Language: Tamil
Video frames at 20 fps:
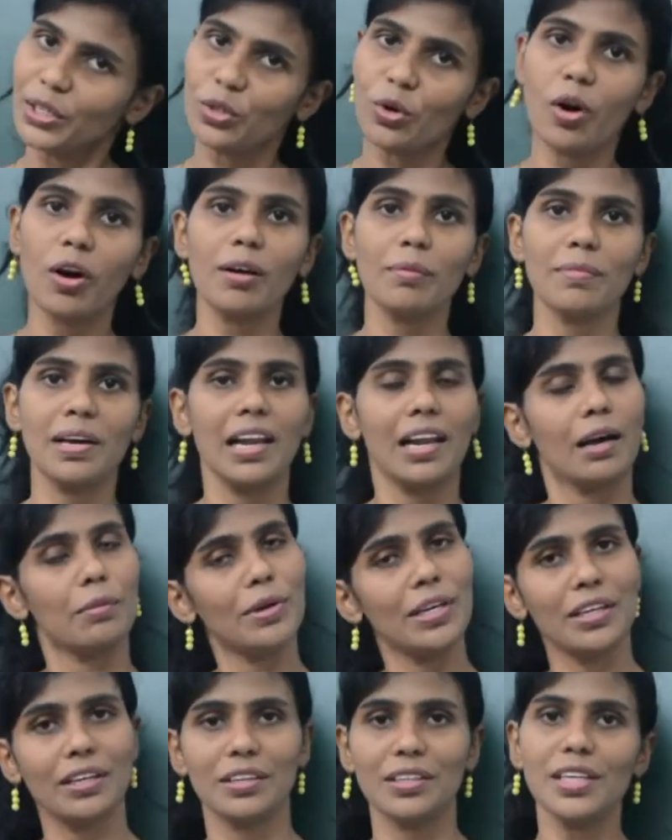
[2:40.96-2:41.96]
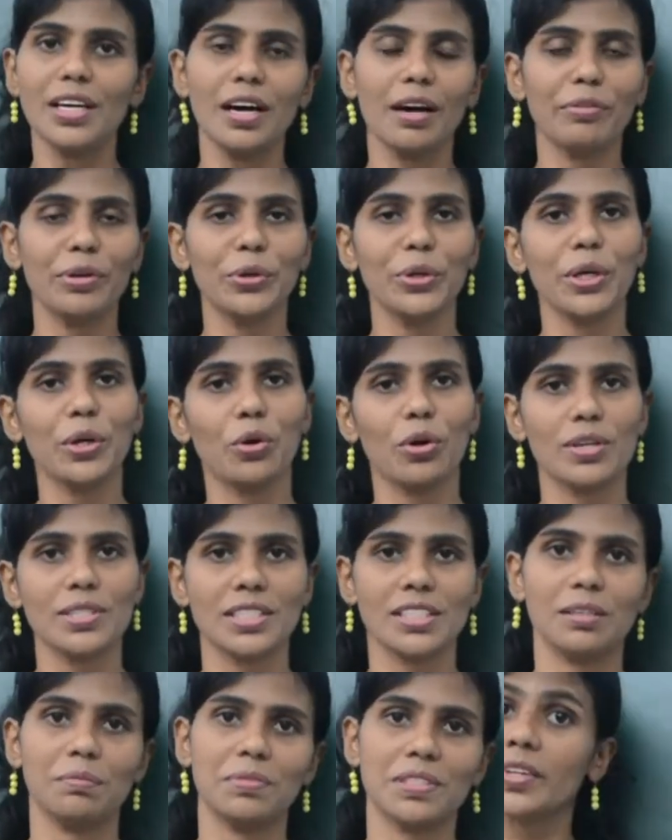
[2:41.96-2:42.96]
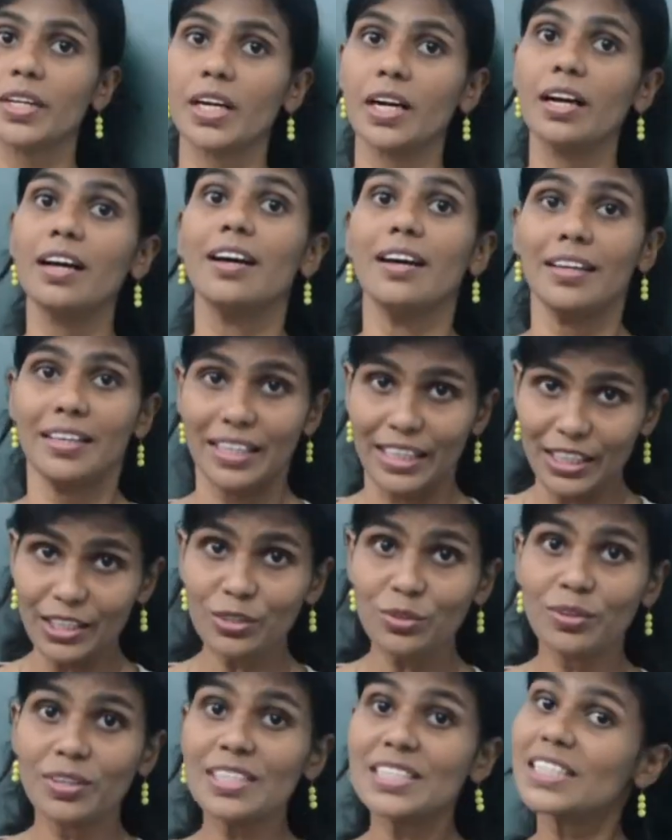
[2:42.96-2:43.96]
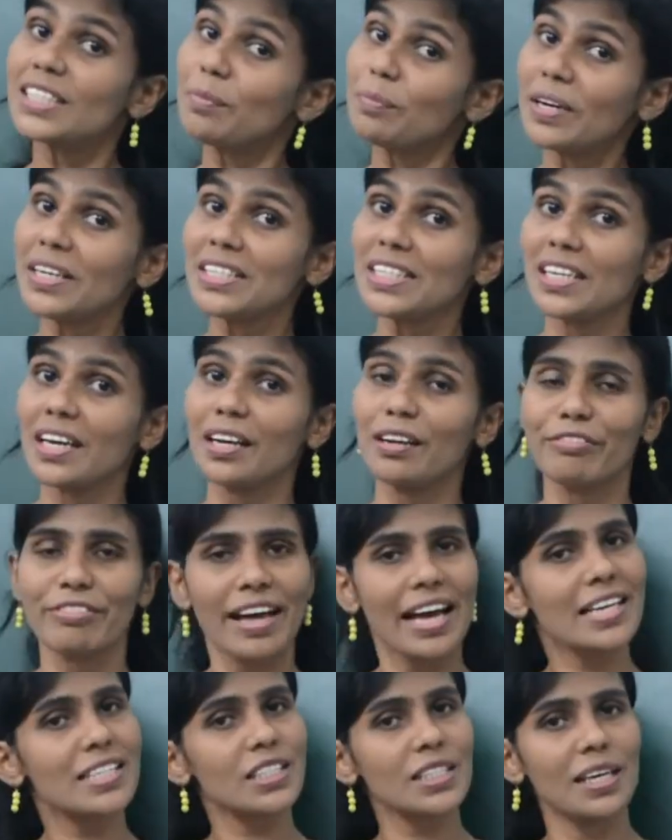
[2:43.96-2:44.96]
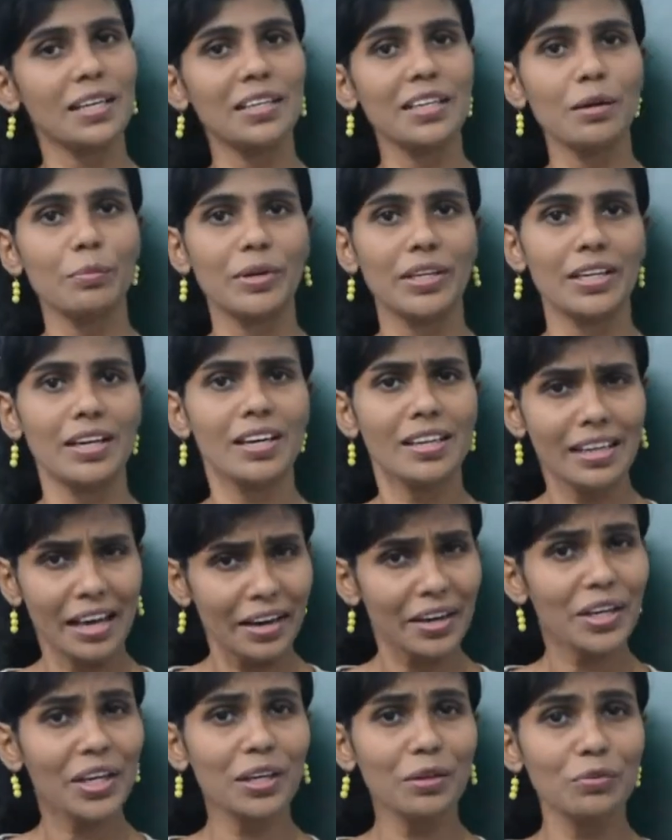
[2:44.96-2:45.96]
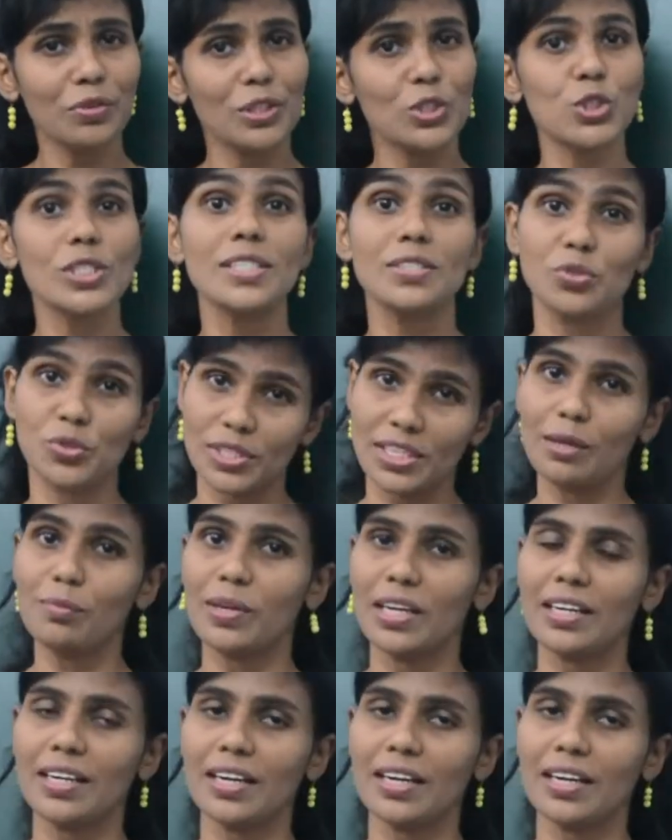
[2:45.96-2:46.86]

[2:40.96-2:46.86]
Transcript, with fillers: நார்மல் அப்படிங்கிறது அவருடைய கான்செப்ட் இன்னொரு சர்ப்ரைசிங்கான ஃபேக்ட் என்ன அப்படின்னா நிறைய இன்வென்ஷன்ஸ் ட்ரீமில்